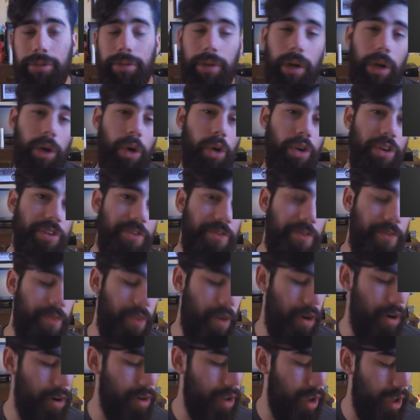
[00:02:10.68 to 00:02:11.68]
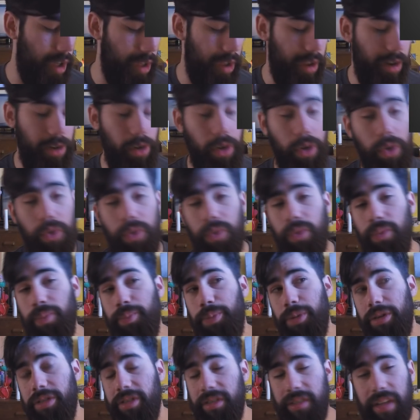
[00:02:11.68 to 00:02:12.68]
luego un, infer ah, luego
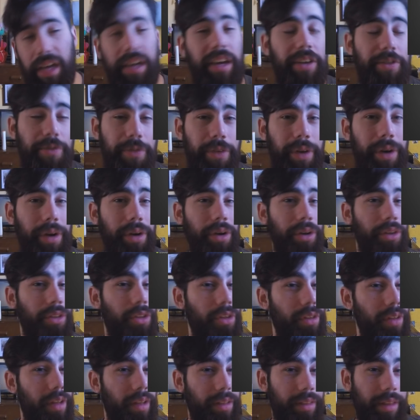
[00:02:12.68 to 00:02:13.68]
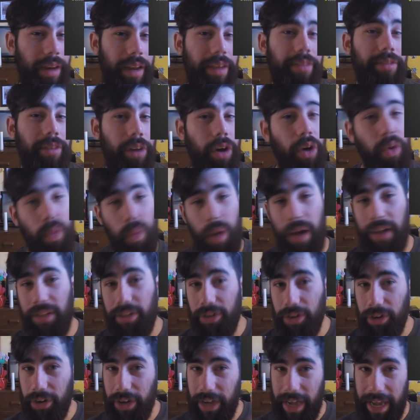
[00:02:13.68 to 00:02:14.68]
un porcentaje Inferno y donde 3 de los
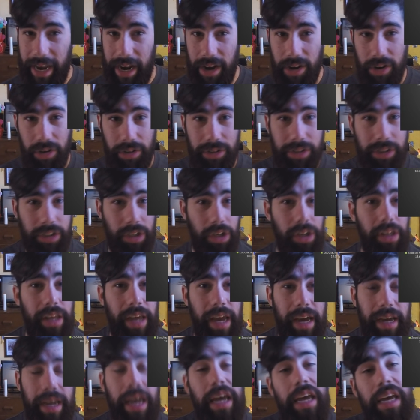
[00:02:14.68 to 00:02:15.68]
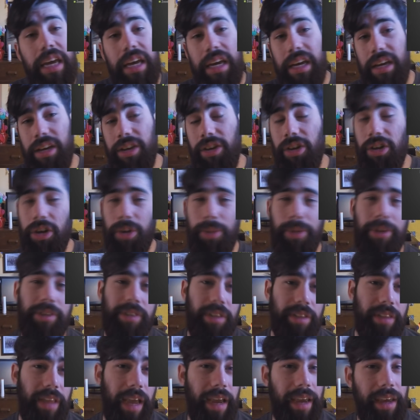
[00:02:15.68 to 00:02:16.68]
4 eran con Zodiac y otro
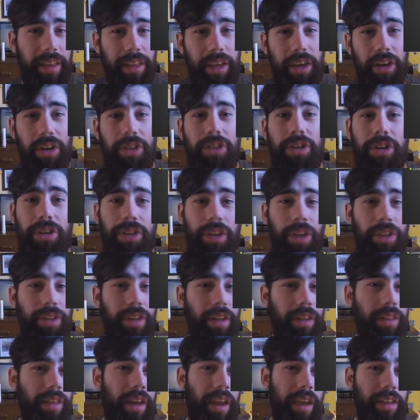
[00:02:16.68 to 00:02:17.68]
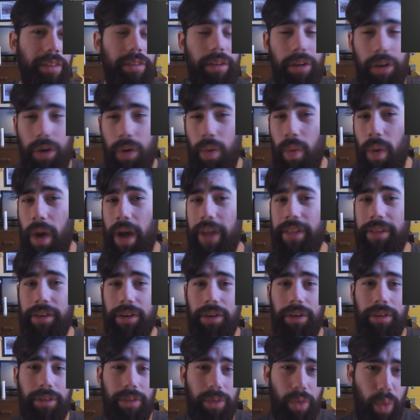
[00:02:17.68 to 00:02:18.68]
porcentaje de otros donde 3 de los
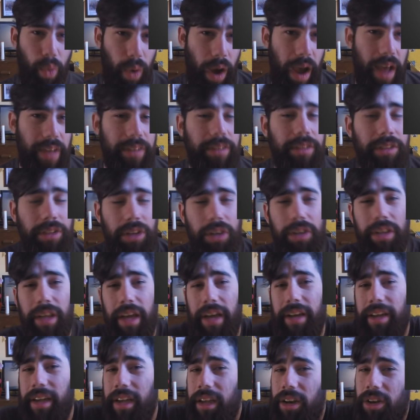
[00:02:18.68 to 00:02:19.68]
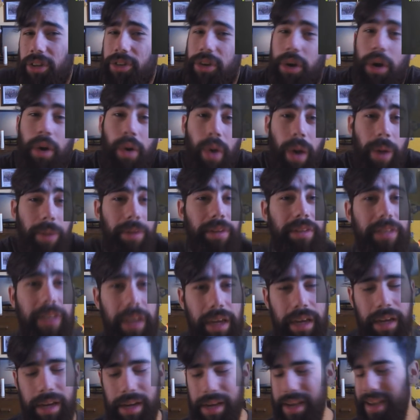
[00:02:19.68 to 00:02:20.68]
4 jugaban Zodiac y el otro era una
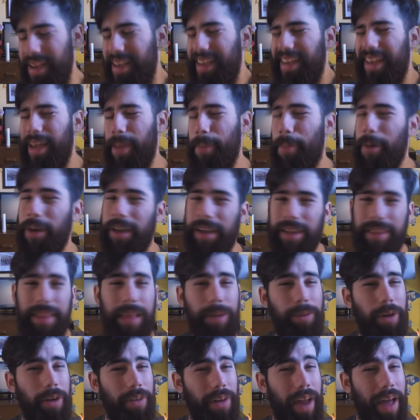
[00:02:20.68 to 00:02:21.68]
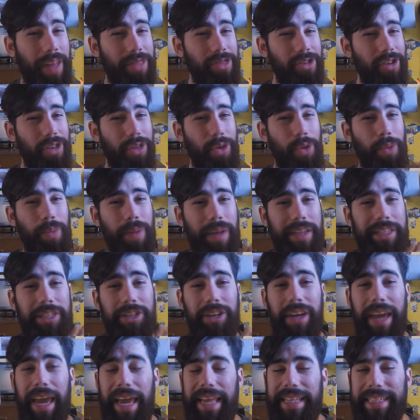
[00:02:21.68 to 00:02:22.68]
BC, es porque estamos hablando de un
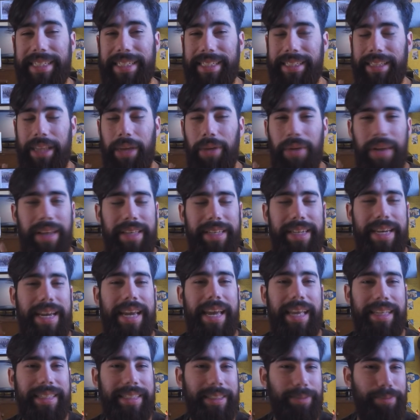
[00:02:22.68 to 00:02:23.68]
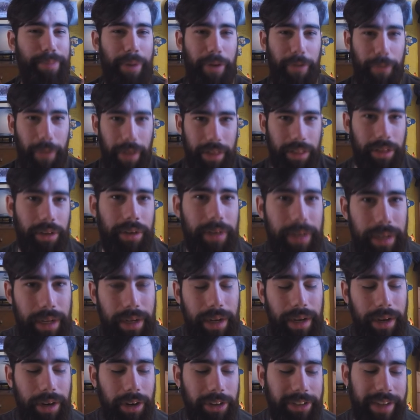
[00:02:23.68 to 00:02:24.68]
mazo que es, de un engine que es perfecto.
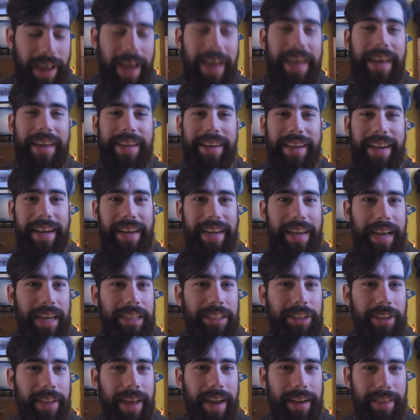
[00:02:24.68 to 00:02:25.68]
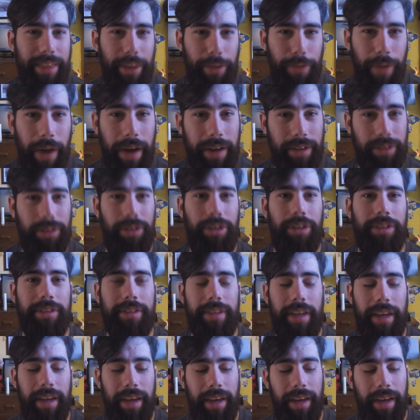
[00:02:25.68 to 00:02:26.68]
O sea, en el caso de
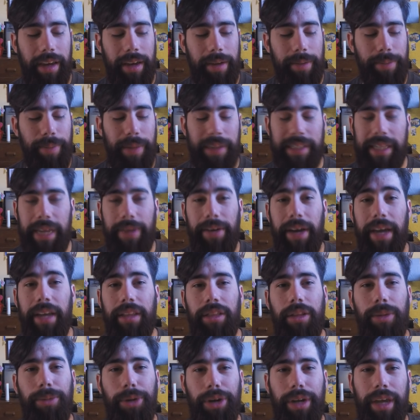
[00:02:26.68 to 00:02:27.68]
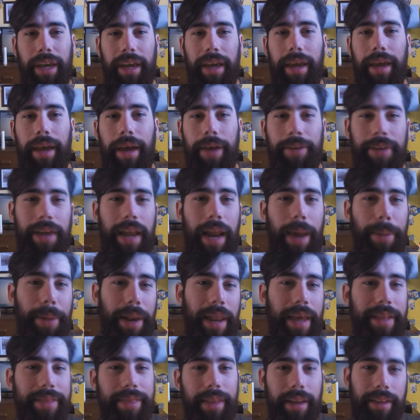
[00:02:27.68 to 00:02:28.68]
artefactos eh, pasaba esto porque había la
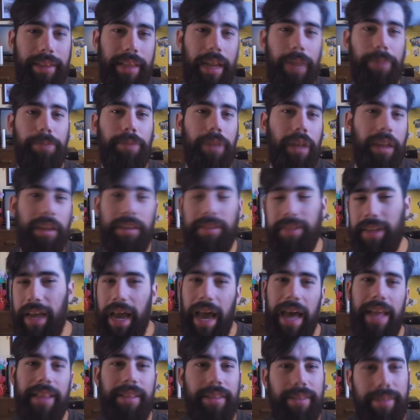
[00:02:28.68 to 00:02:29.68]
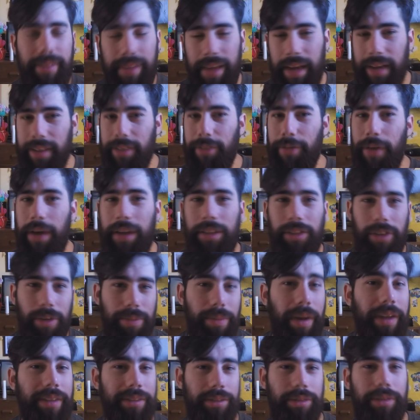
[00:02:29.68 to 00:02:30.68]
pelea entre Trap Tricks, Hands y artefactos,
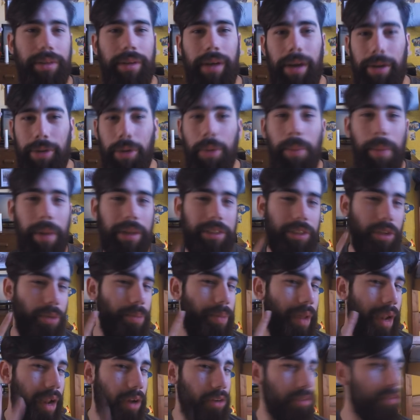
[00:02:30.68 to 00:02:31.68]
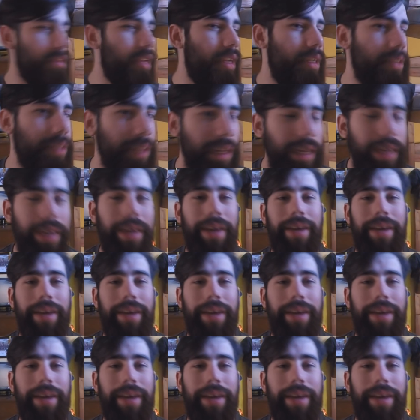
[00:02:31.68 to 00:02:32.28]
más, había un mazo que combinaba los tres